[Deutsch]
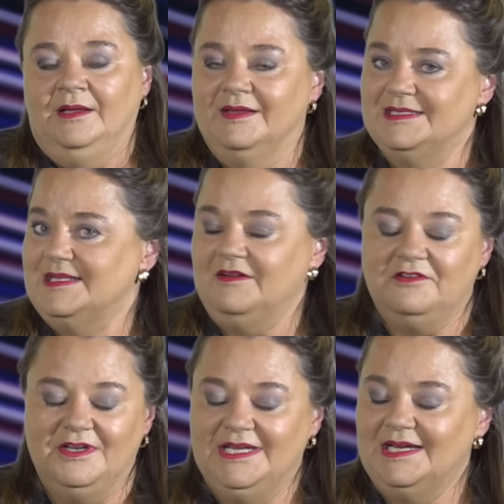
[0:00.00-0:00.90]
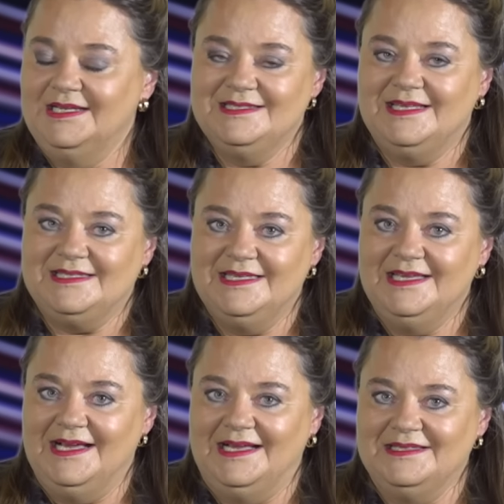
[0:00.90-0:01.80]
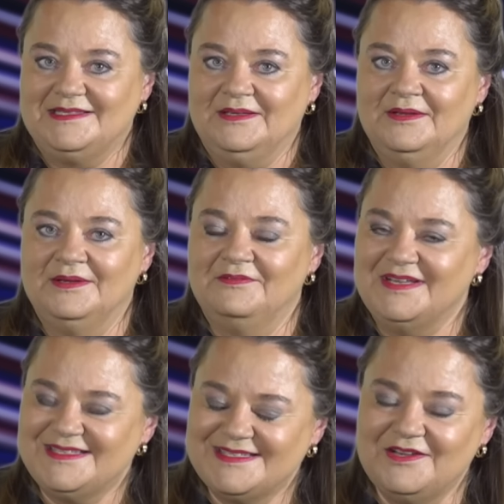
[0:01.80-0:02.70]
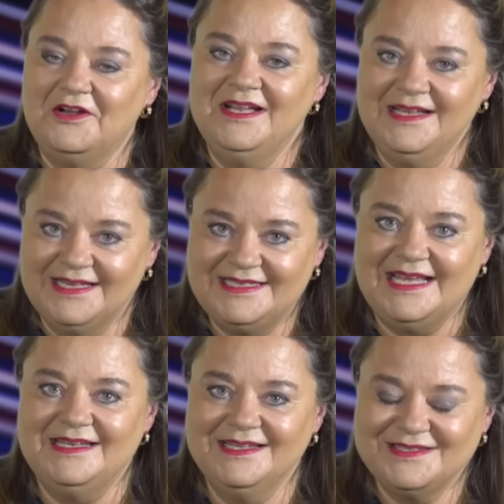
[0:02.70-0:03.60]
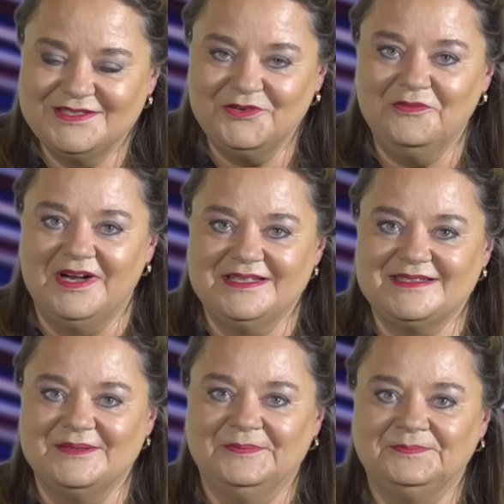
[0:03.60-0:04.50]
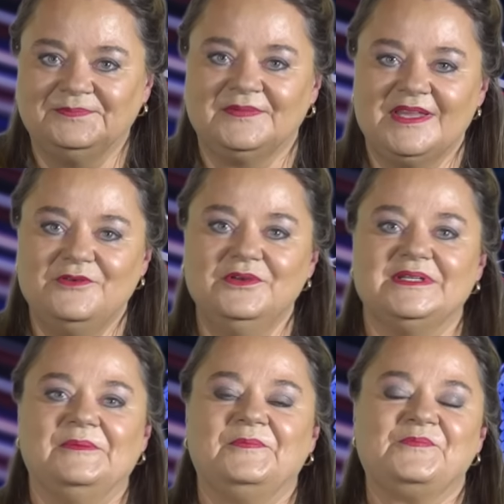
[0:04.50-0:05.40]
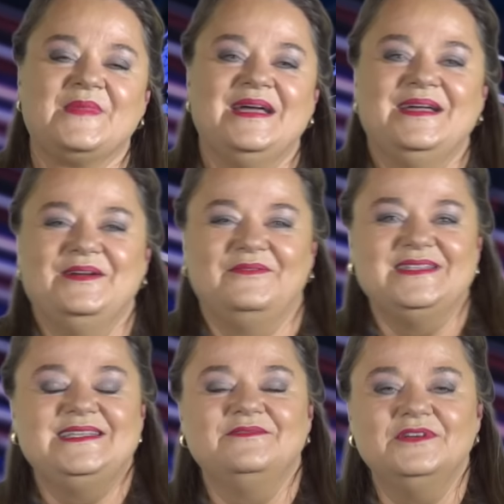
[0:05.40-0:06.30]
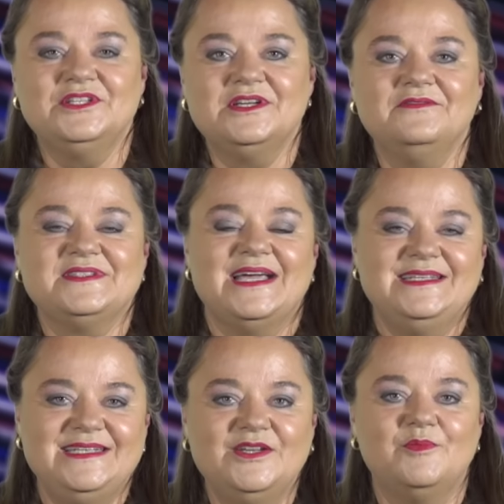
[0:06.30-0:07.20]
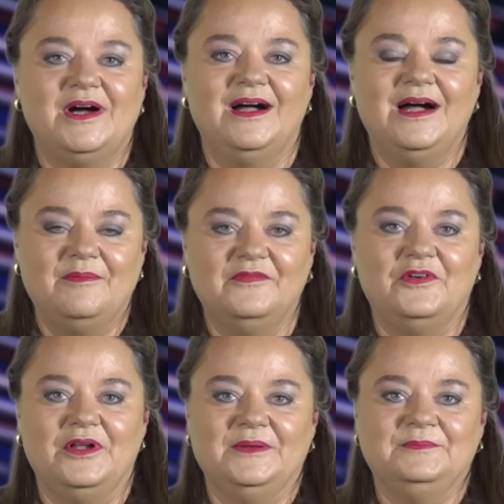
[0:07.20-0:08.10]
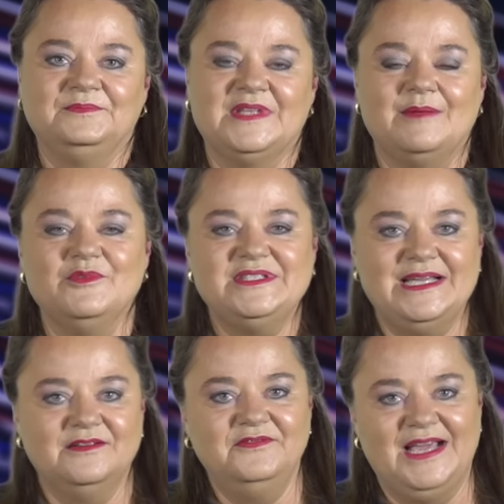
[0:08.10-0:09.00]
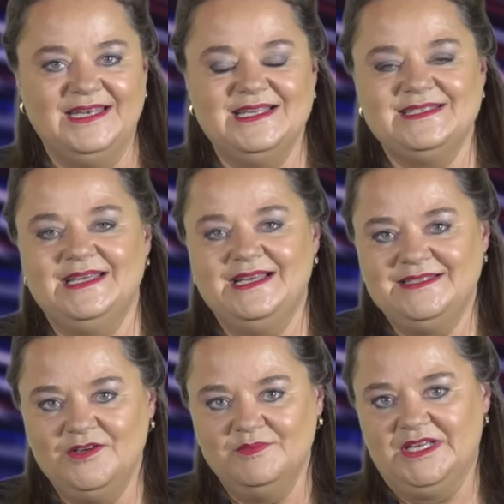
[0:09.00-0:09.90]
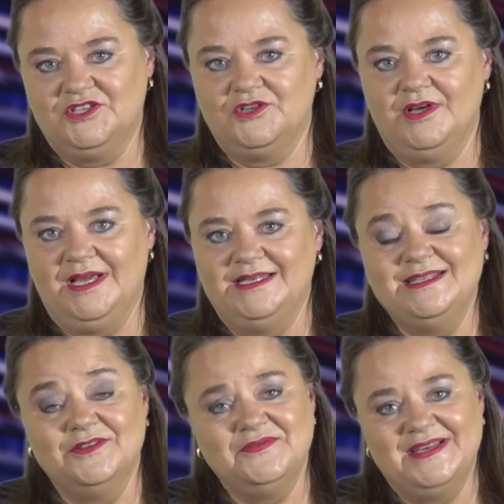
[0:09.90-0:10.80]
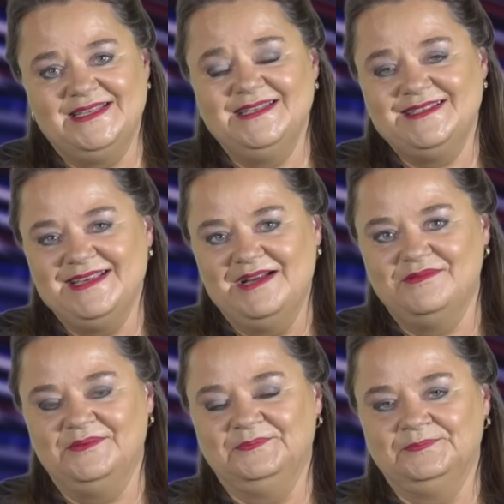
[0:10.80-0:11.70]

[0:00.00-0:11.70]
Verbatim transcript: Wenn Sie sagen, Frau Lederer, das ist jetzt nicht Ihr Ernst, was soll denn sowas? Gut, wenn Sie eine Wirtschafts-ID-Nummer haben wollen, dann muss die ja irgendwie anders sein als die Umsatzsteuer-ID, sonst wäre es ja dasselbe.